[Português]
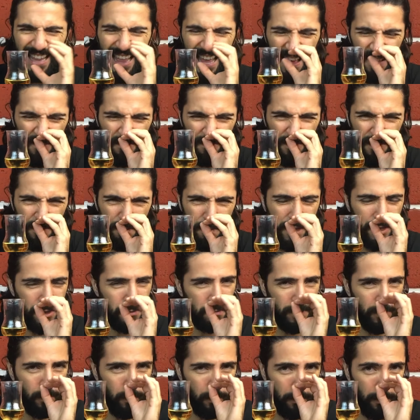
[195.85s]

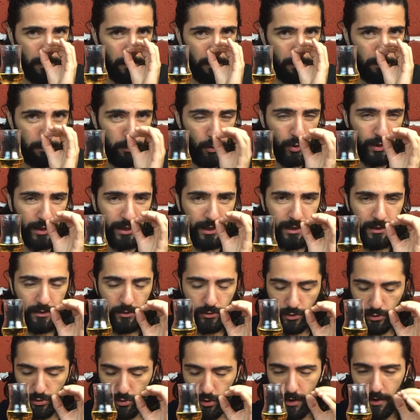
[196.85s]
levemente, mas um, um
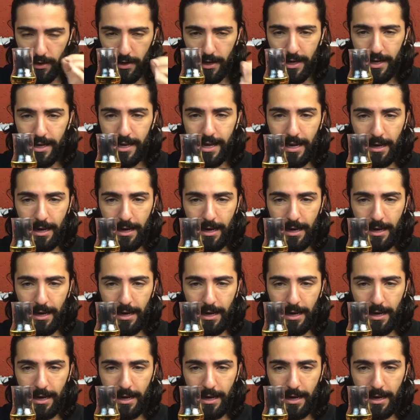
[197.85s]
pouquinho só.